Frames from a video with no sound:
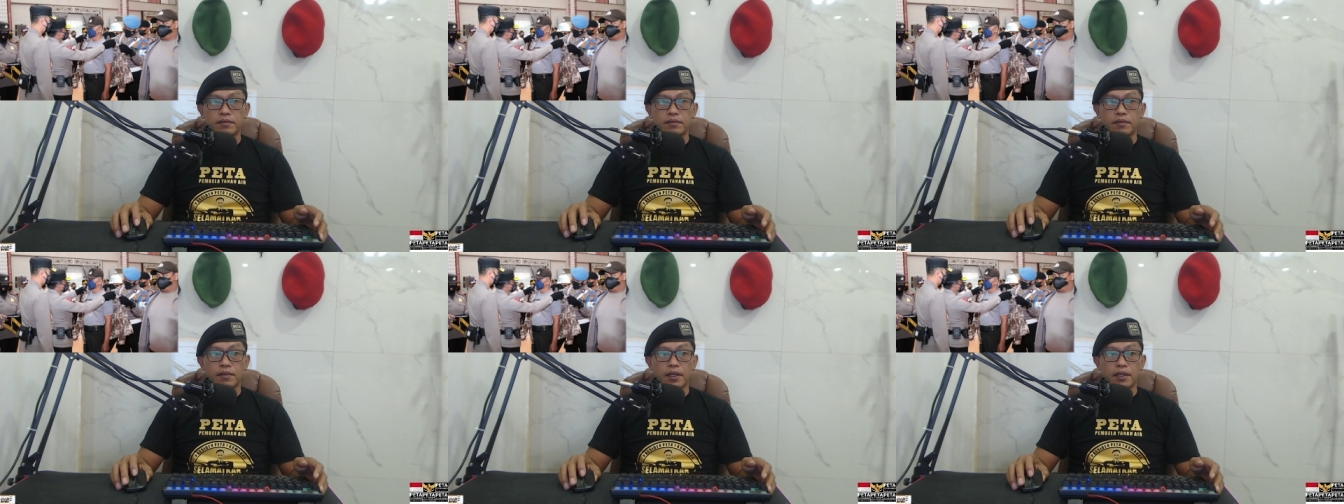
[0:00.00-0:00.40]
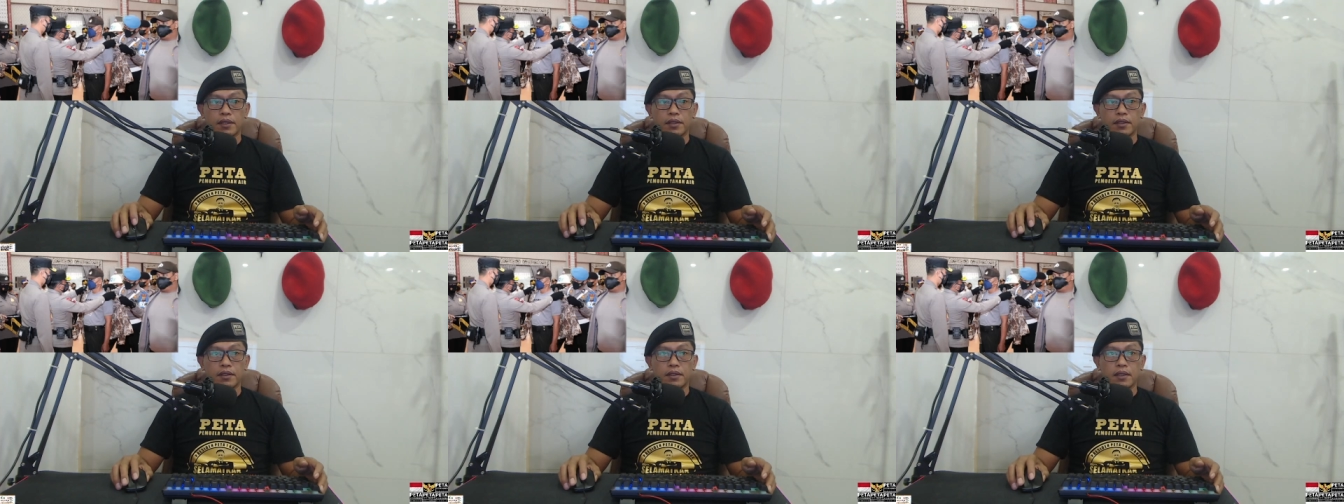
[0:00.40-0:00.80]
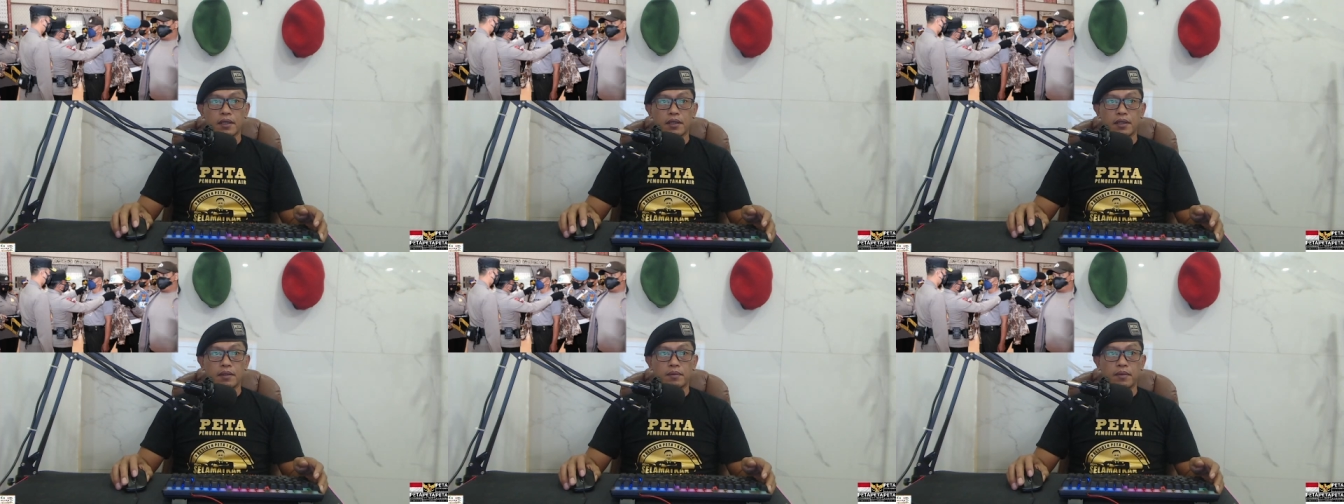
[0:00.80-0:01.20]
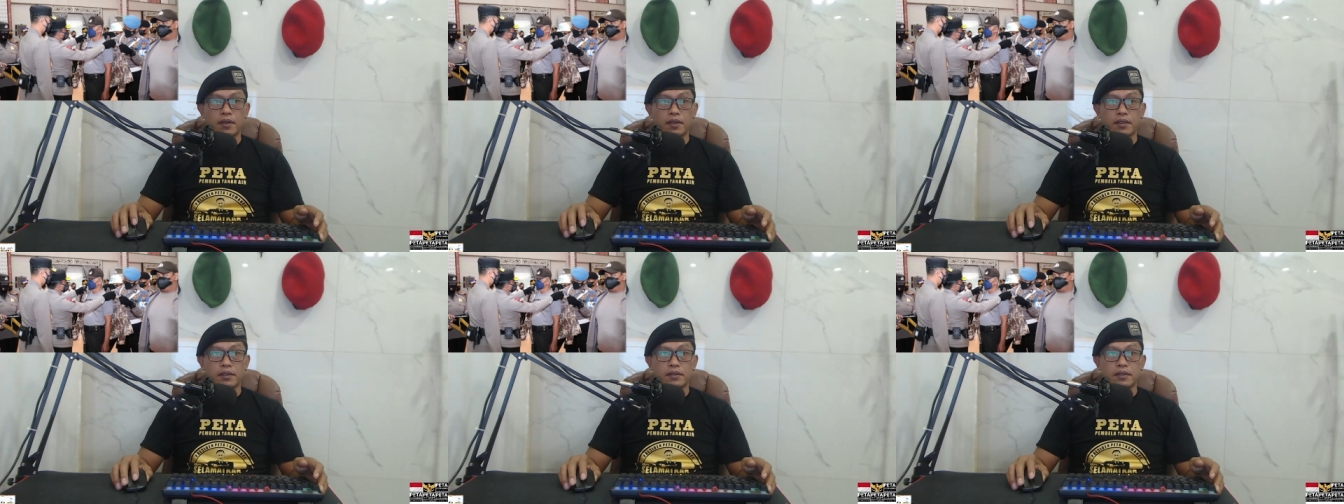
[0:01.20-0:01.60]
Baik ini ada
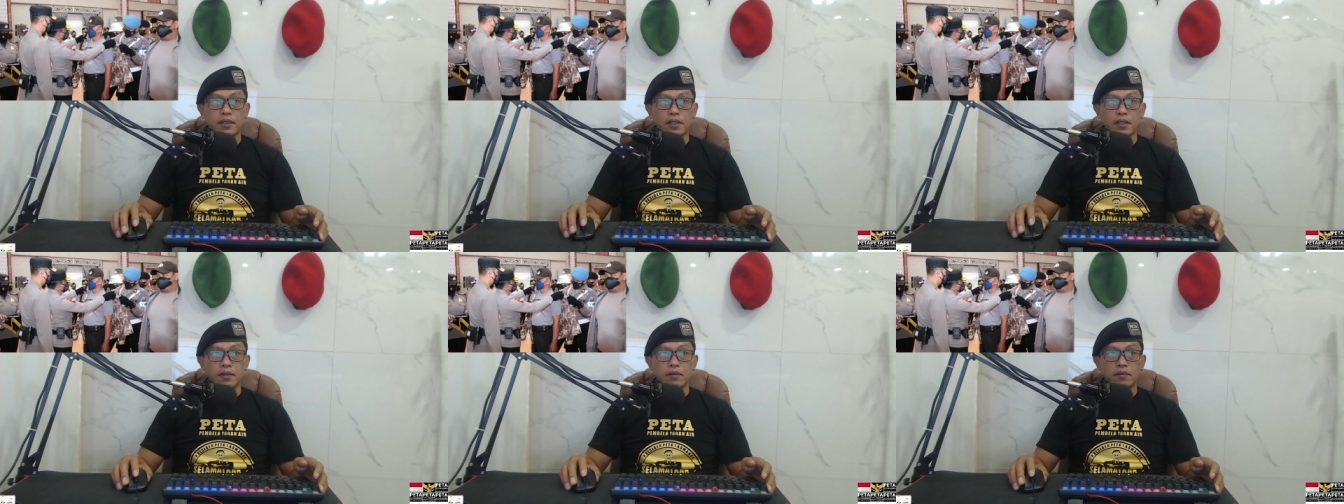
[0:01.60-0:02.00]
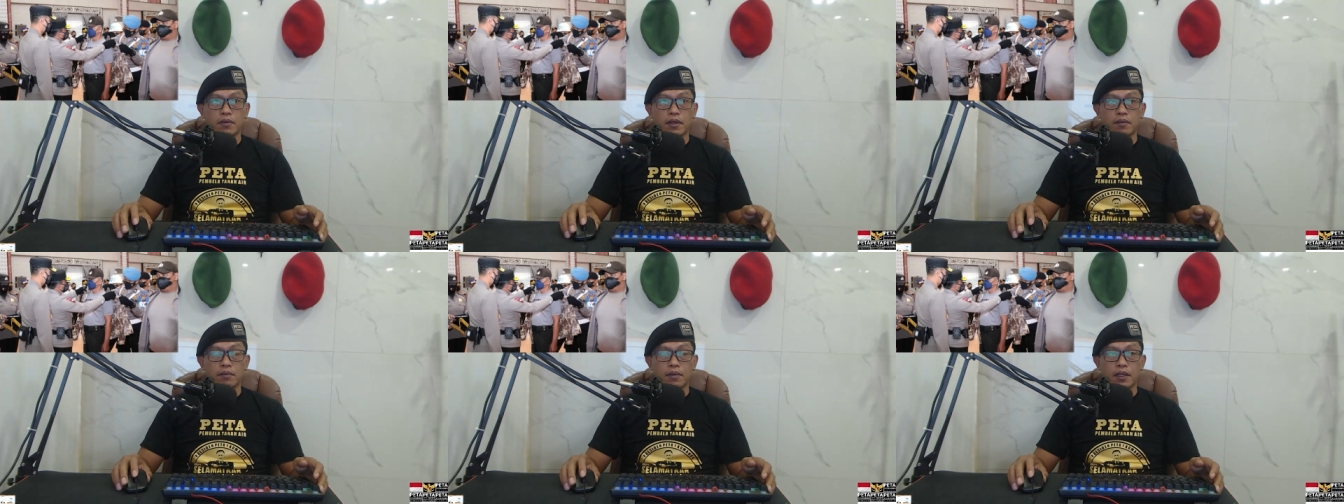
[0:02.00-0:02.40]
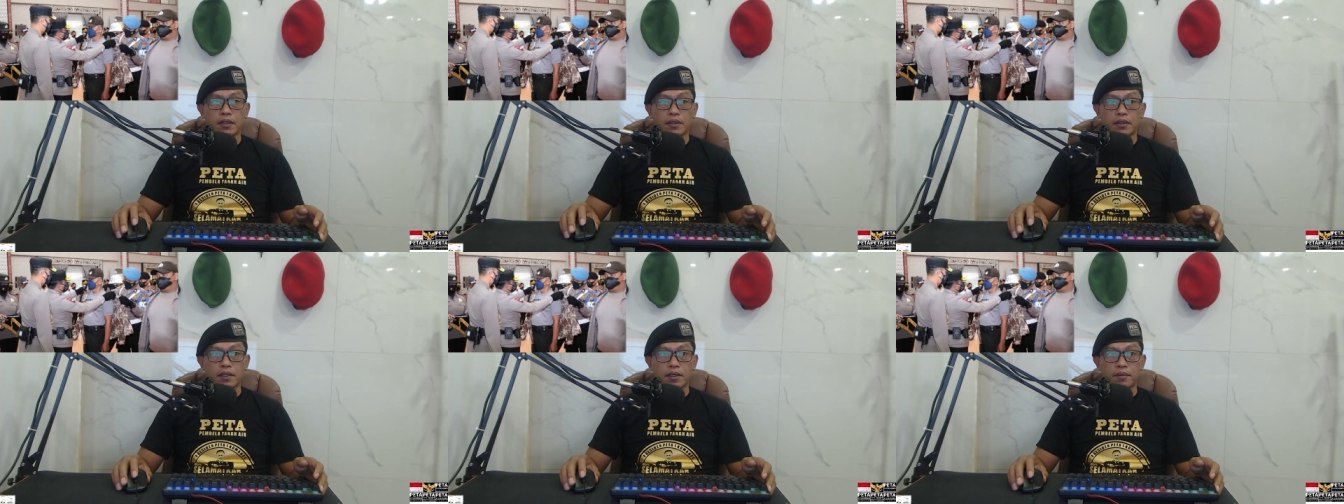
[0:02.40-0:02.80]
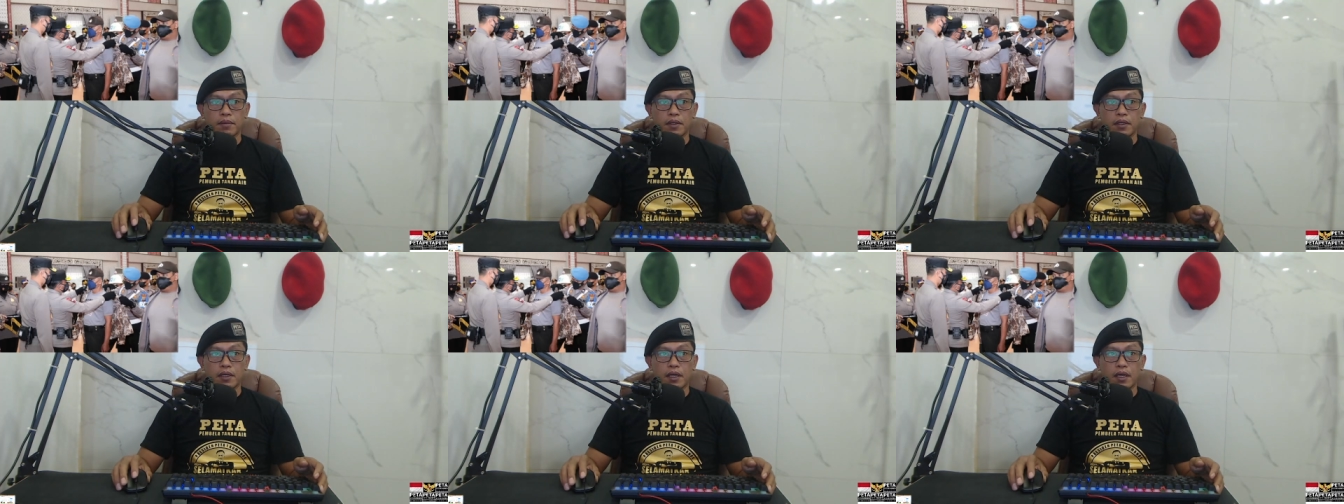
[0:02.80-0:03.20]
berita yang kurang mantap
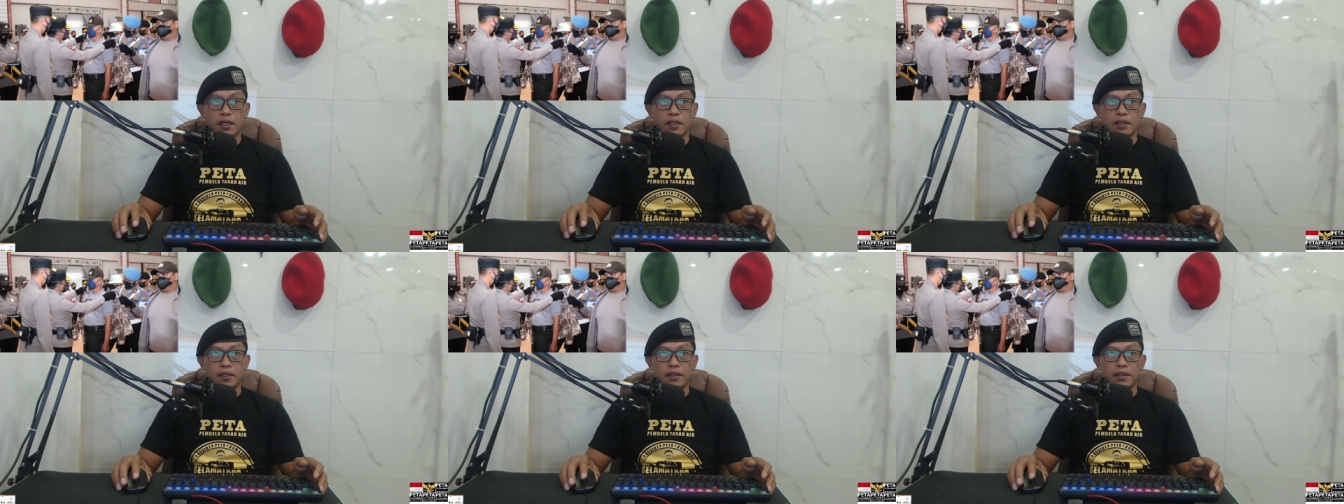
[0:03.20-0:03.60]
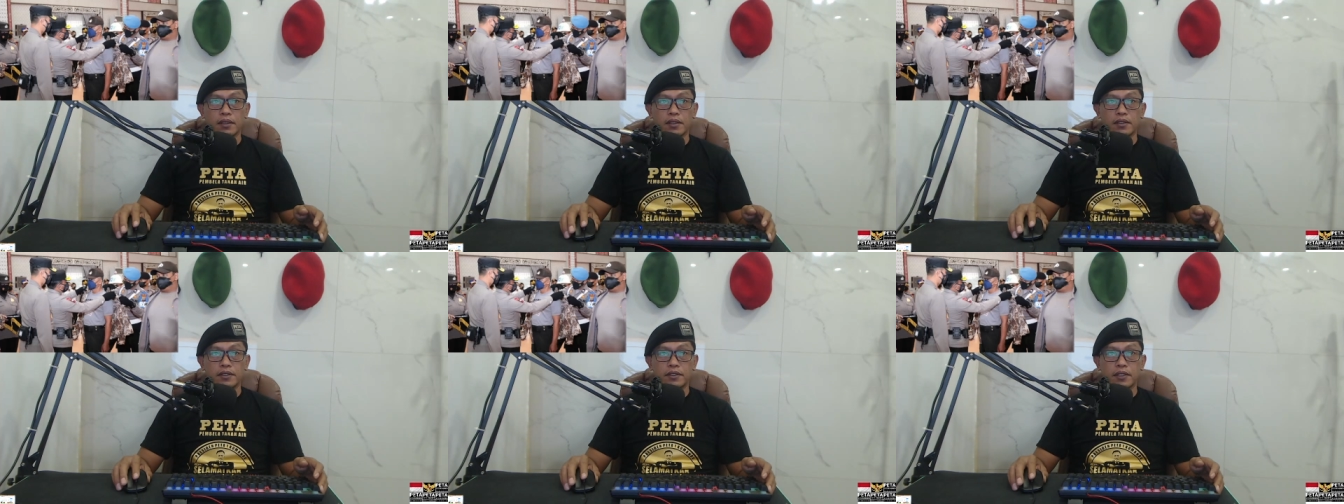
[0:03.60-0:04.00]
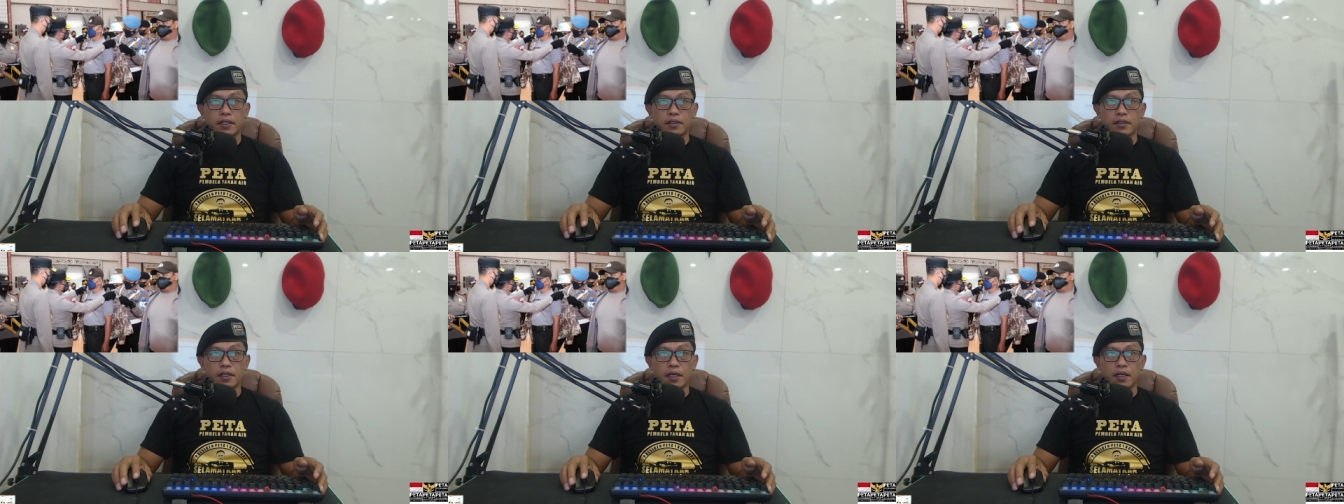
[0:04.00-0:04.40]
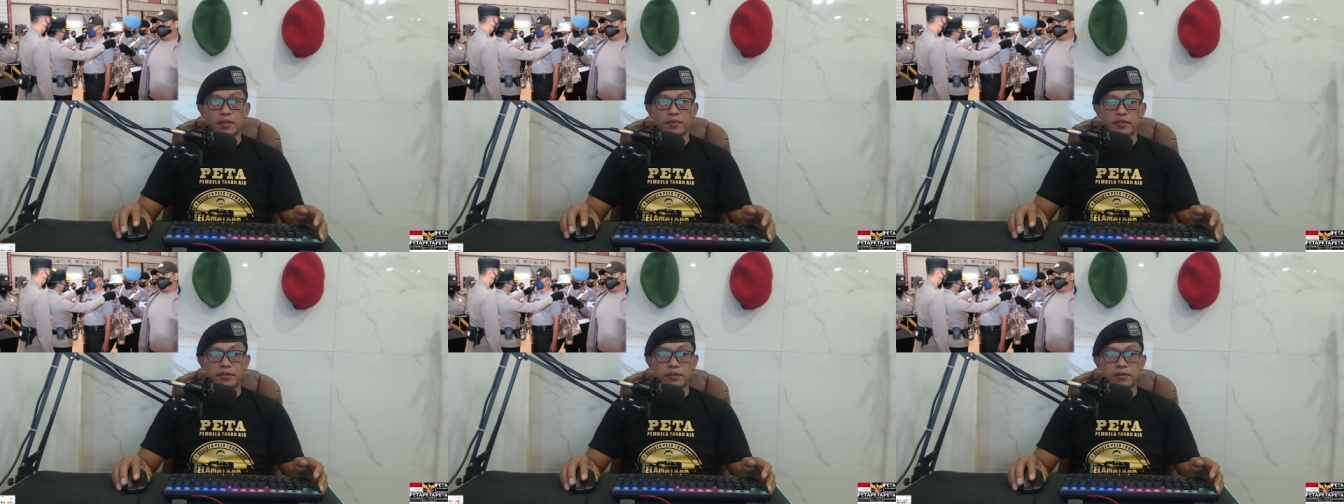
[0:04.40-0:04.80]
Dari
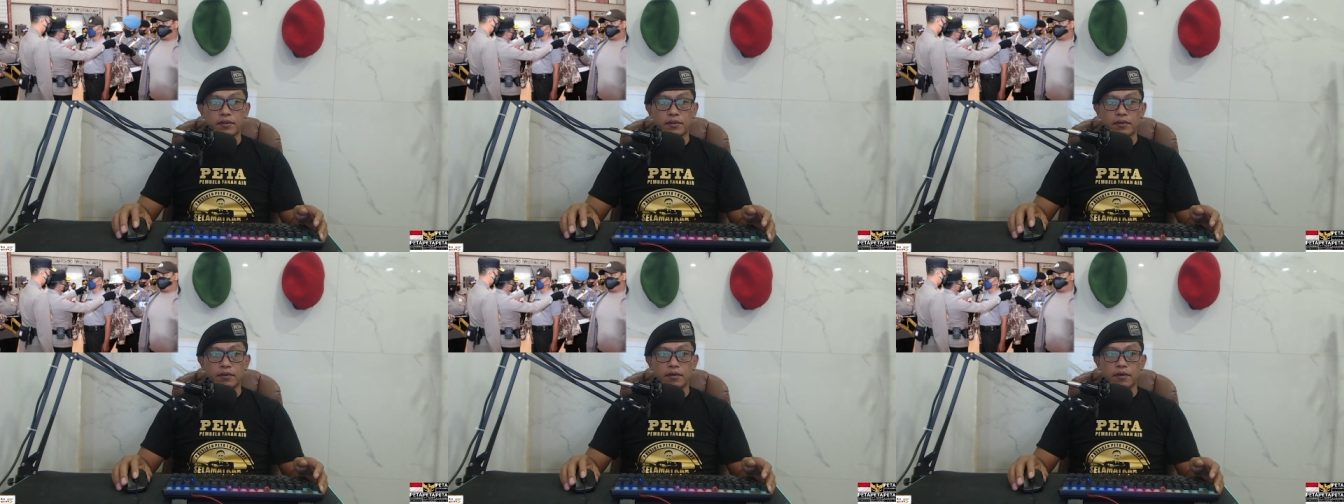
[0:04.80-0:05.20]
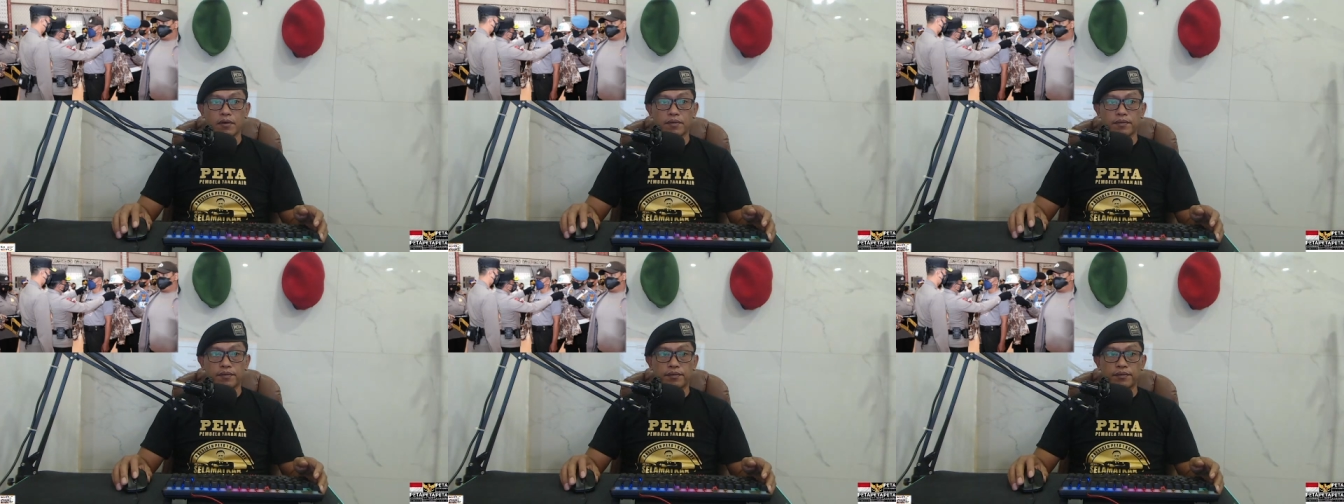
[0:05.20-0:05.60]
nesiatimes.com